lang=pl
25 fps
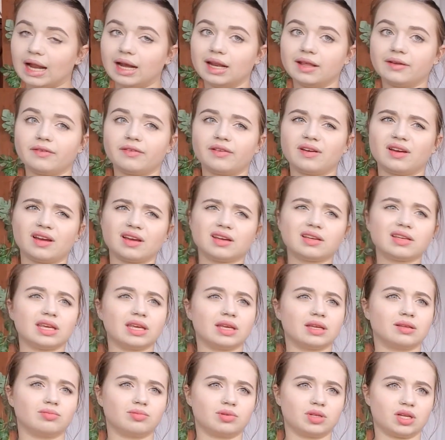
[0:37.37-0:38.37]
Ale
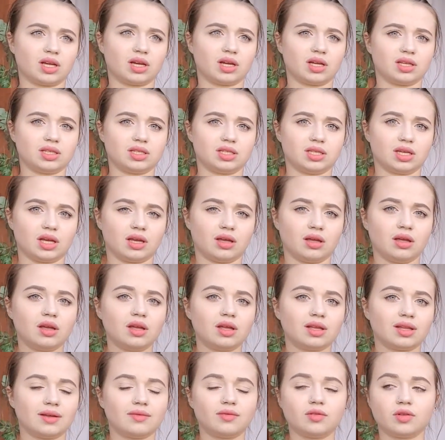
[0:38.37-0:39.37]
fajnie przyjechać się.
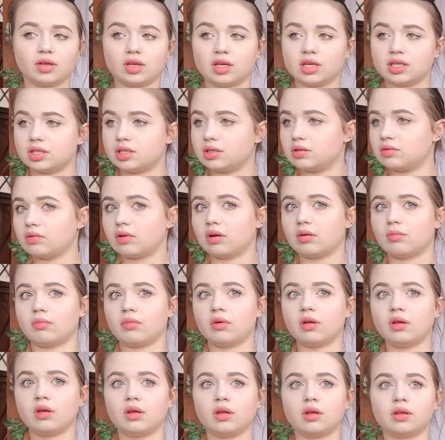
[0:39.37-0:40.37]
Pewnie tak nie jeździłam.
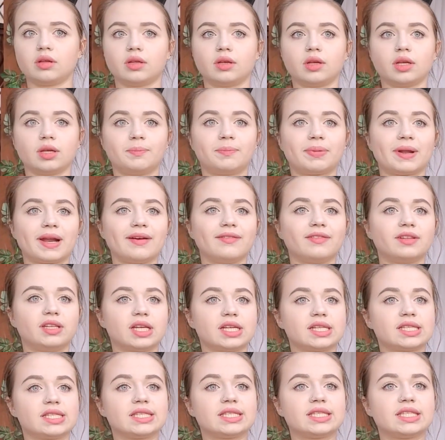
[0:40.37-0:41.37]

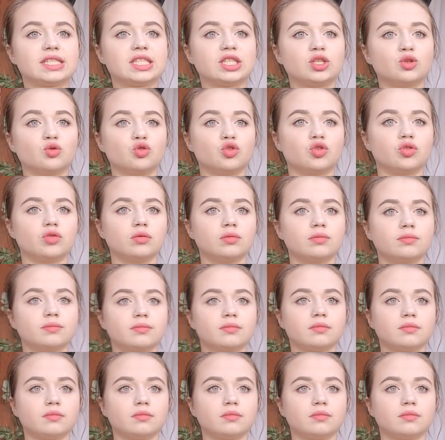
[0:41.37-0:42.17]
Prawda, Zuziu?